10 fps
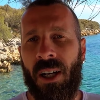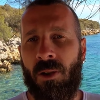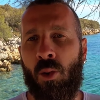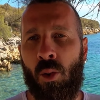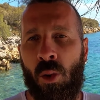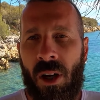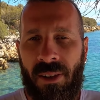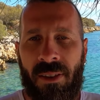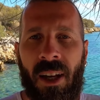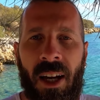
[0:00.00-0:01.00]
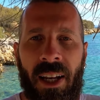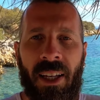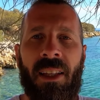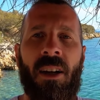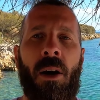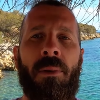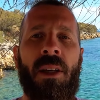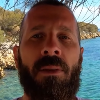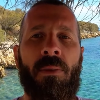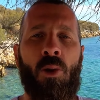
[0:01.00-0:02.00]
fakat suyun altında hareket
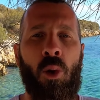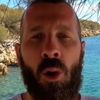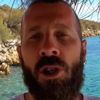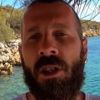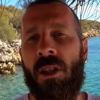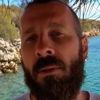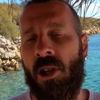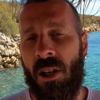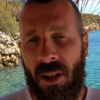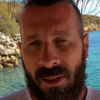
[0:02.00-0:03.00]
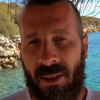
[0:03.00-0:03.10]
kabiliyetimizi çok ciddi bir şekilde